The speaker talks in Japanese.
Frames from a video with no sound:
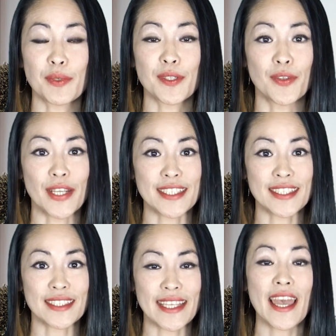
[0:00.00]
ブルの
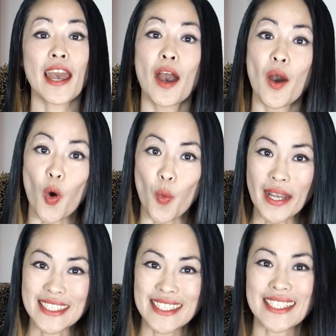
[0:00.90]
レッスンでお
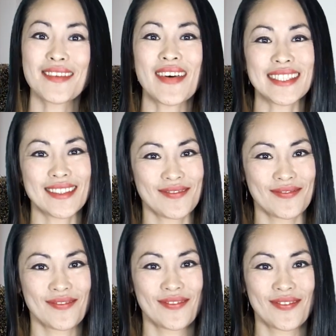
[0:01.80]
待ちしています。
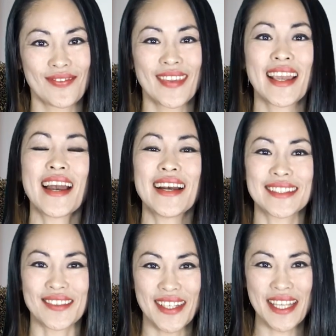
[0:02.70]

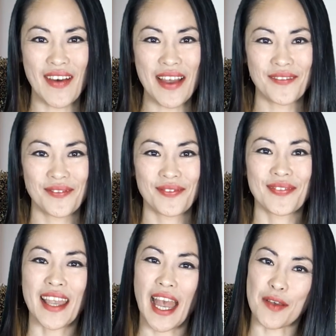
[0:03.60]
それでは、
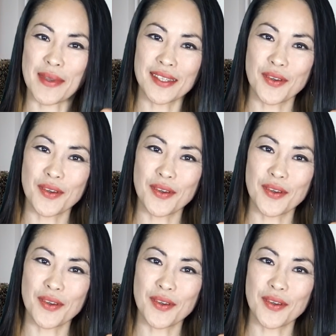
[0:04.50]
アビアン